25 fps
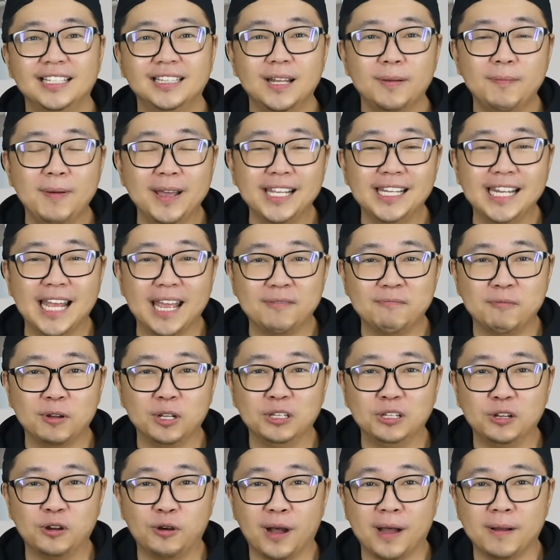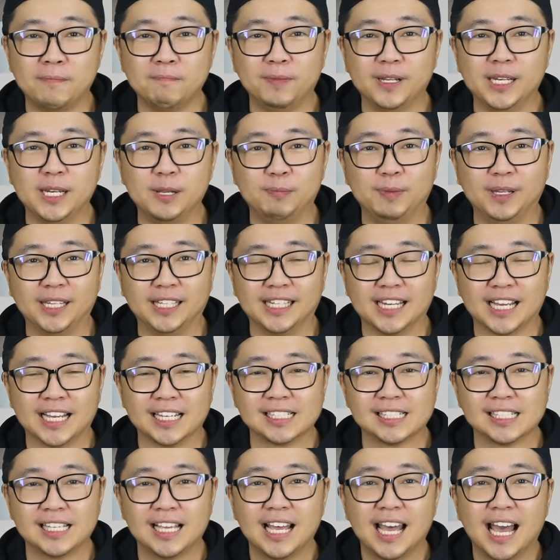na may lemon law ang
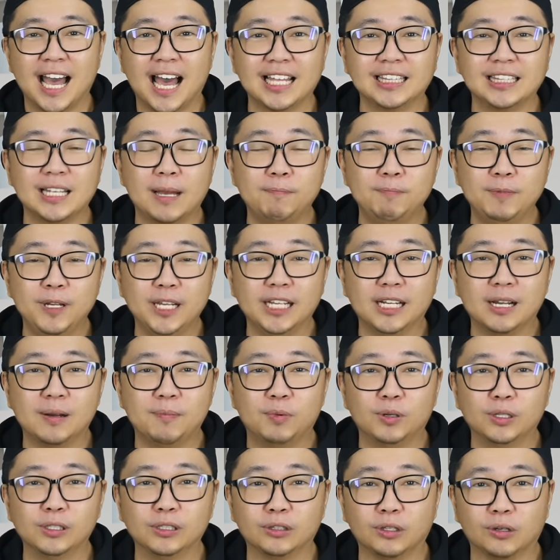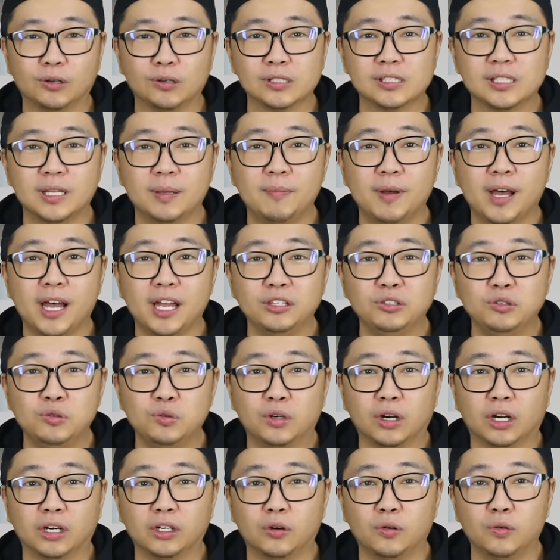Pilipinas at applicable to sa mga new
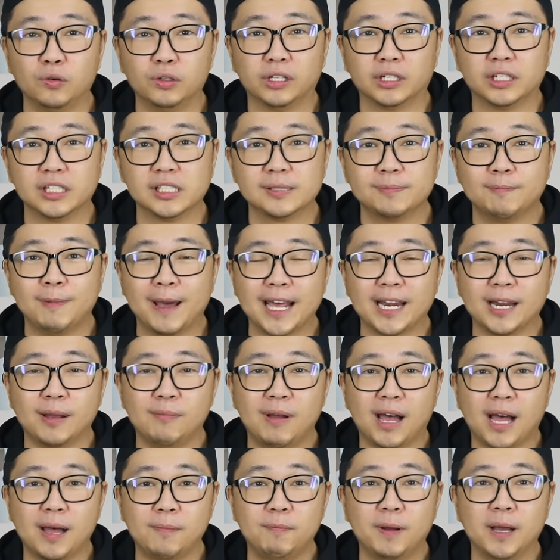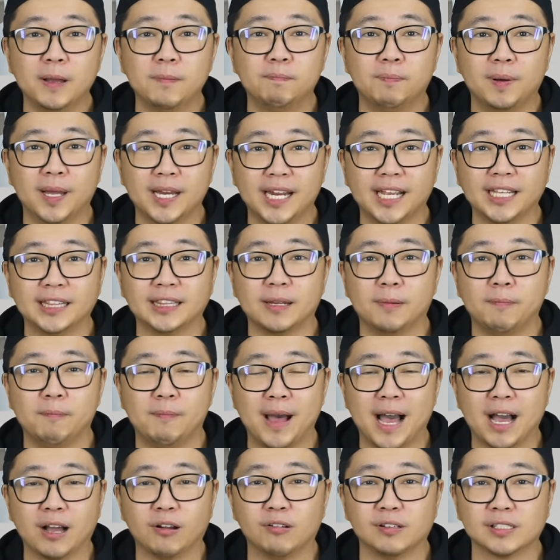car owners para makapagpalit ng
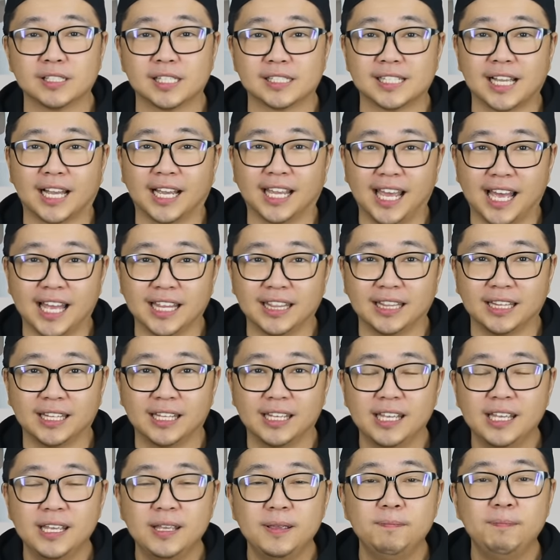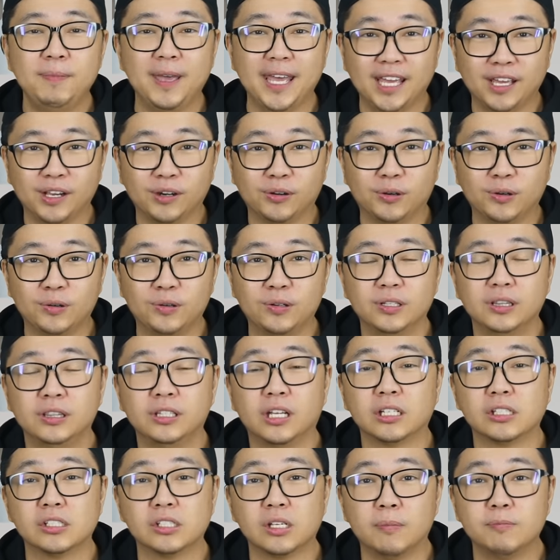bagong sasakyan. Pero
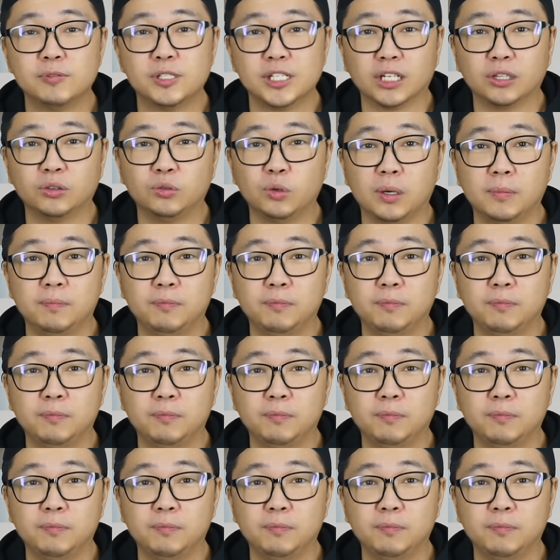not subject to